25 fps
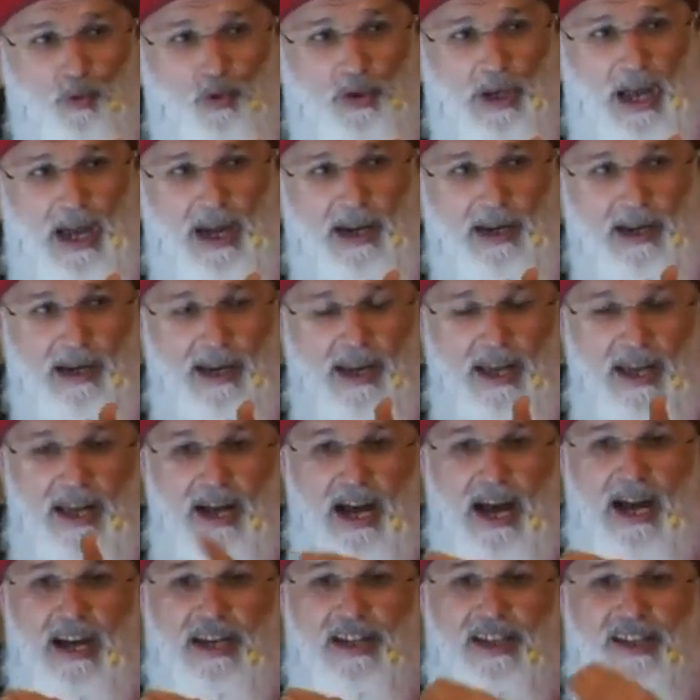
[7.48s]
uzak,
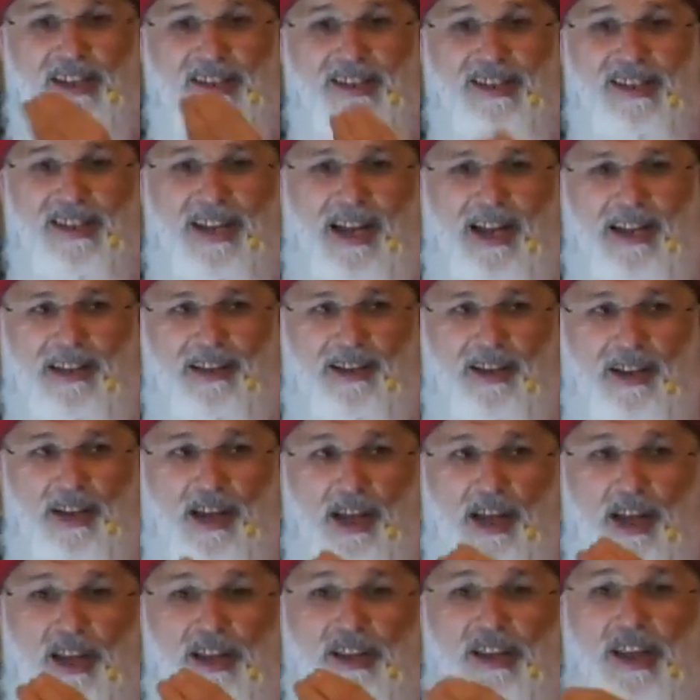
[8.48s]
hakkın
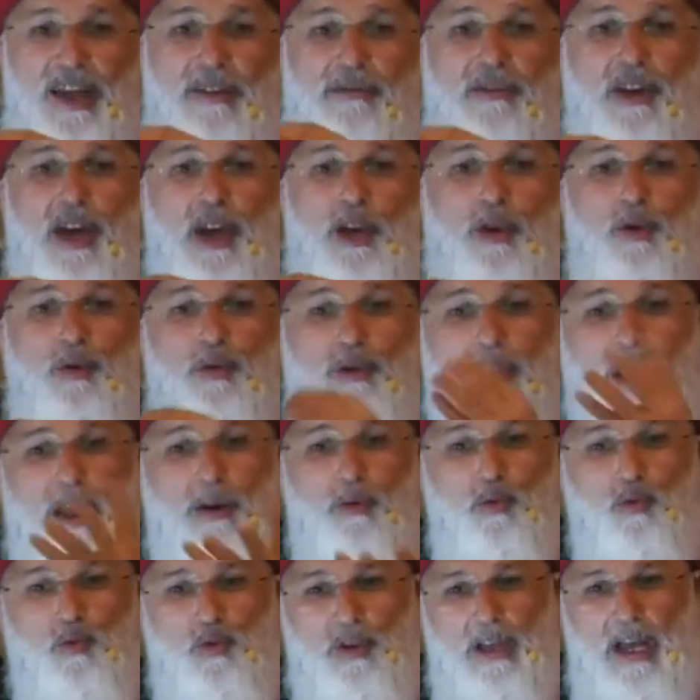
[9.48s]
zatı
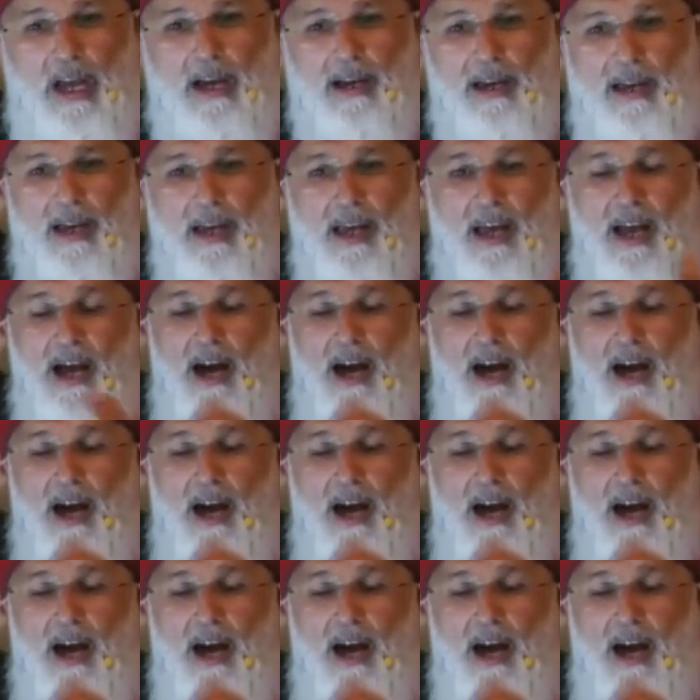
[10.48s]
tefekkürden uzak,